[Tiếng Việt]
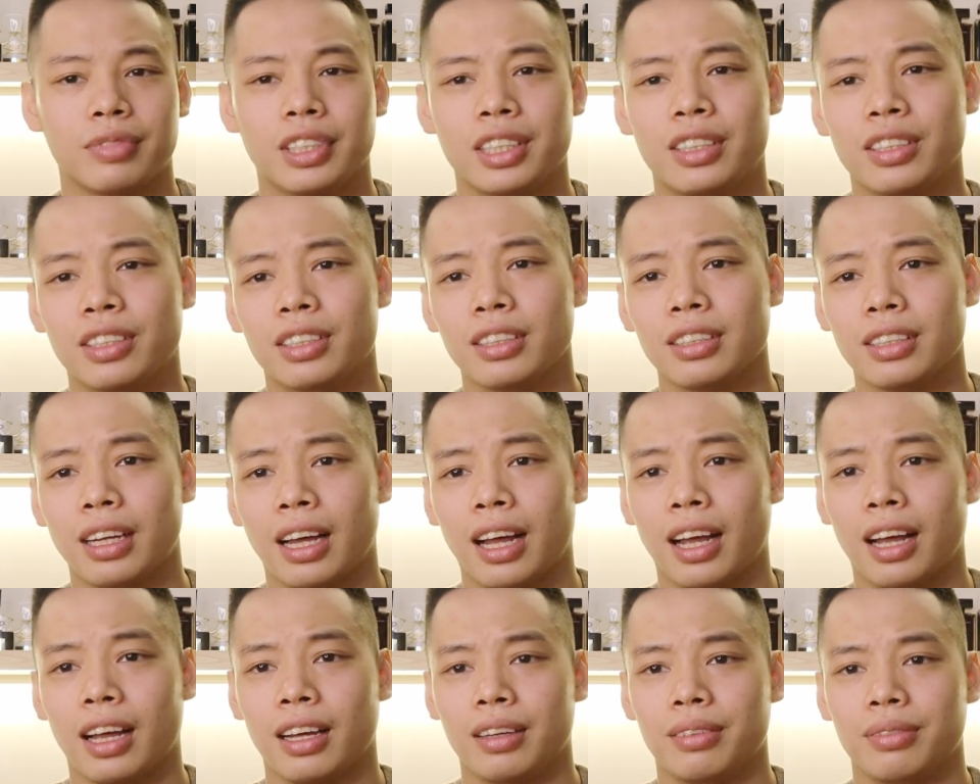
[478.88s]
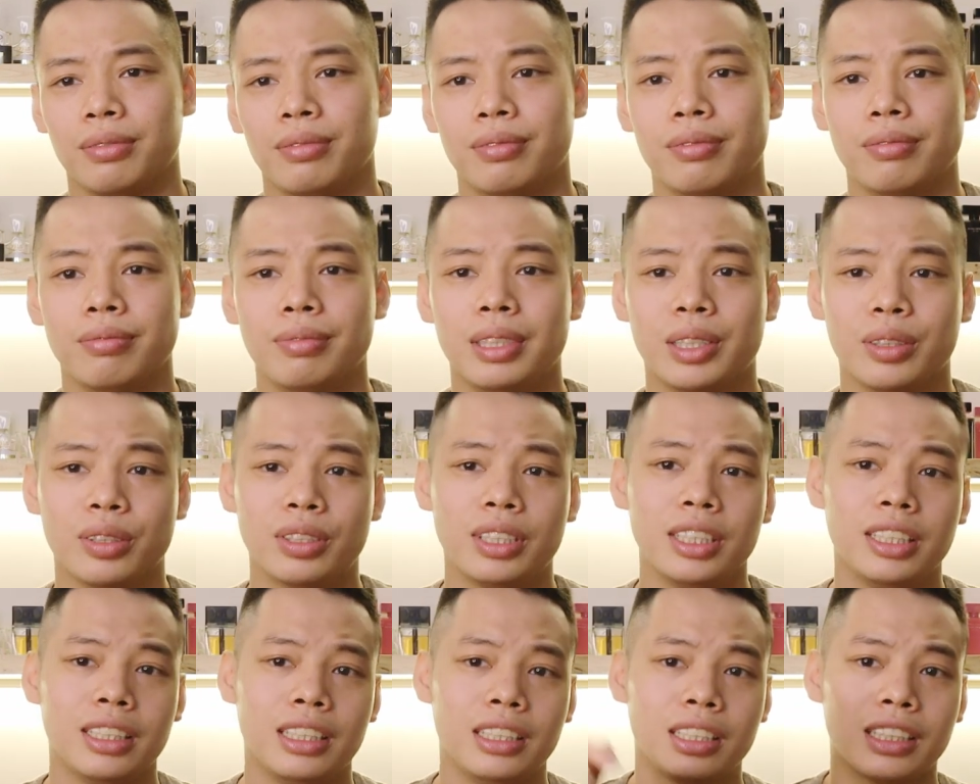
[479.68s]
thì thực sự là mình có
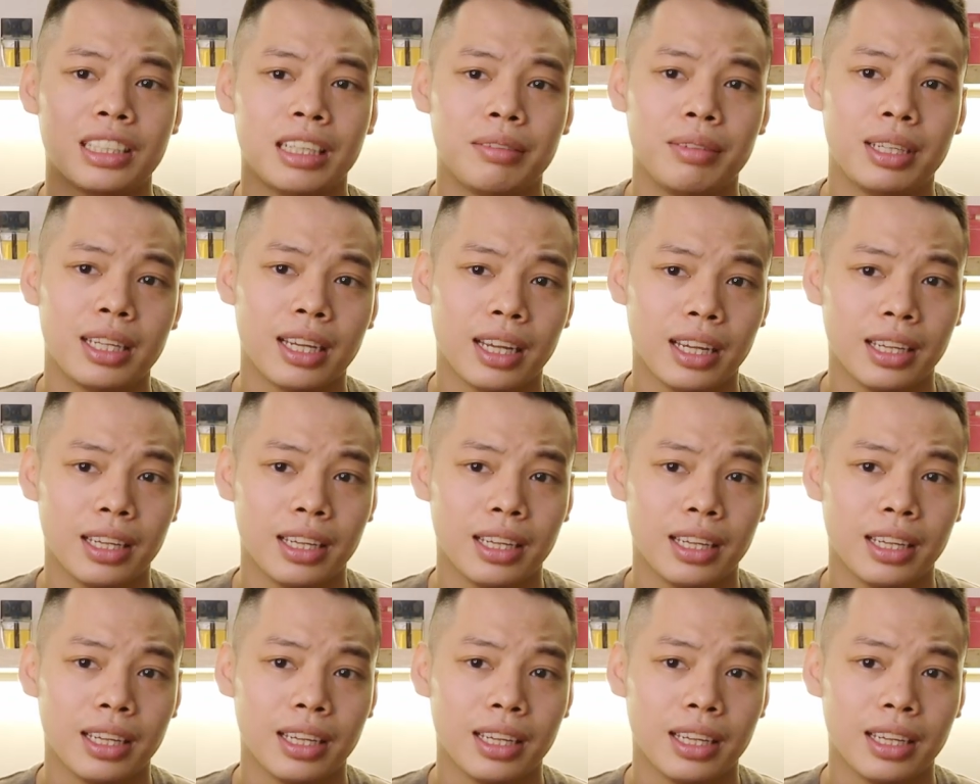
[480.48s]
xịt đến tay bên